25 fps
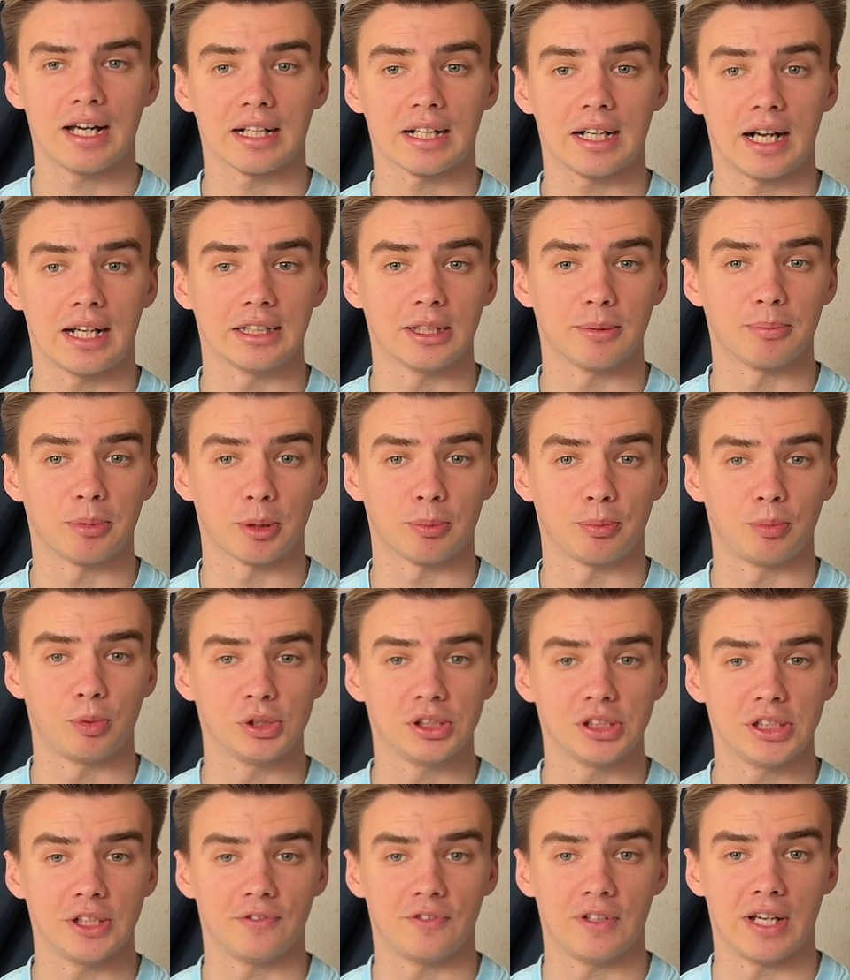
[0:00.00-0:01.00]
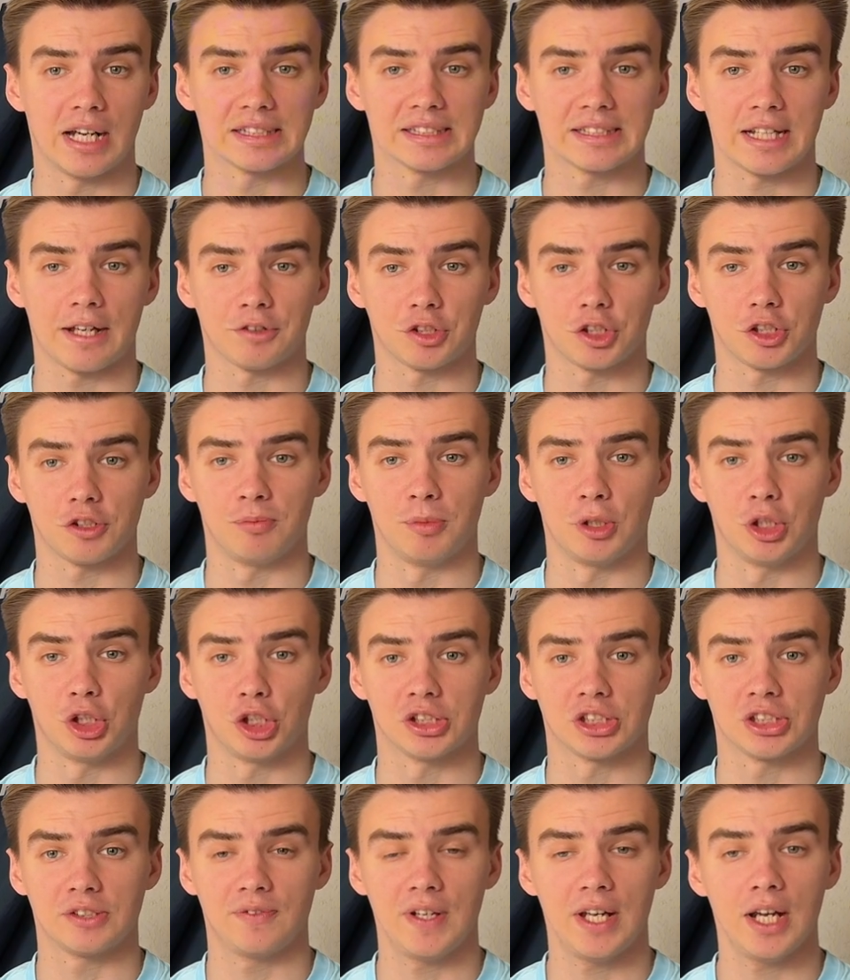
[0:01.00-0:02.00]
рано пропустив и оставшись в
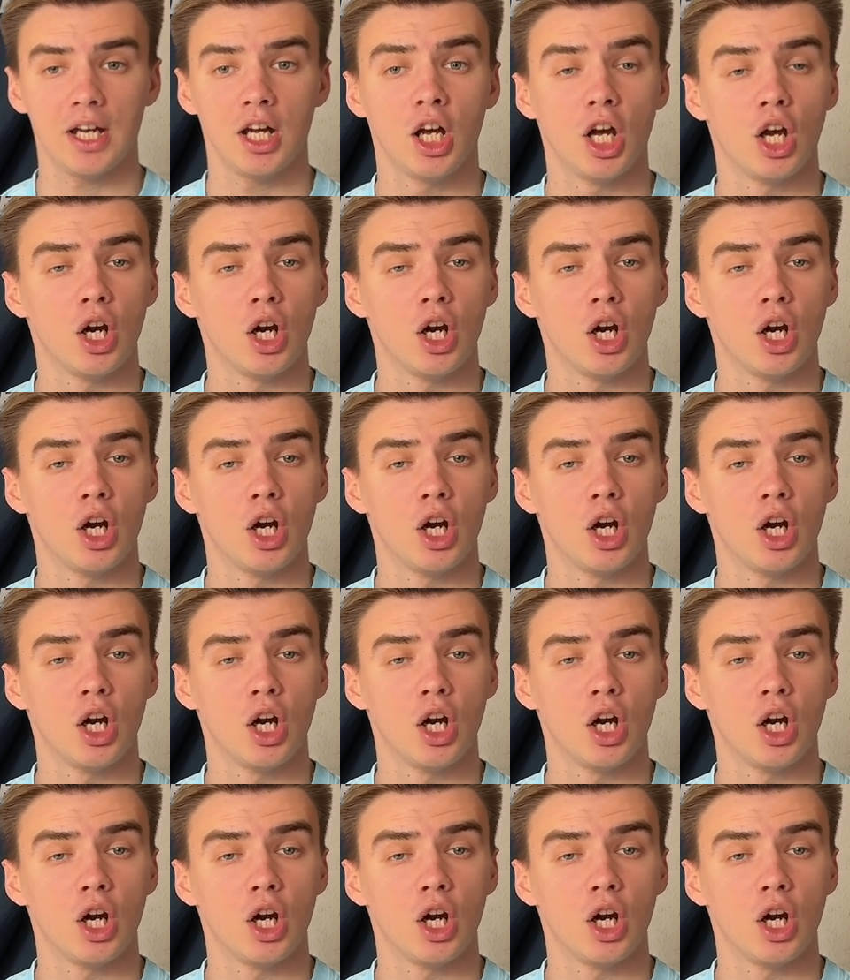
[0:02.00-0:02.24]
меньшинстве,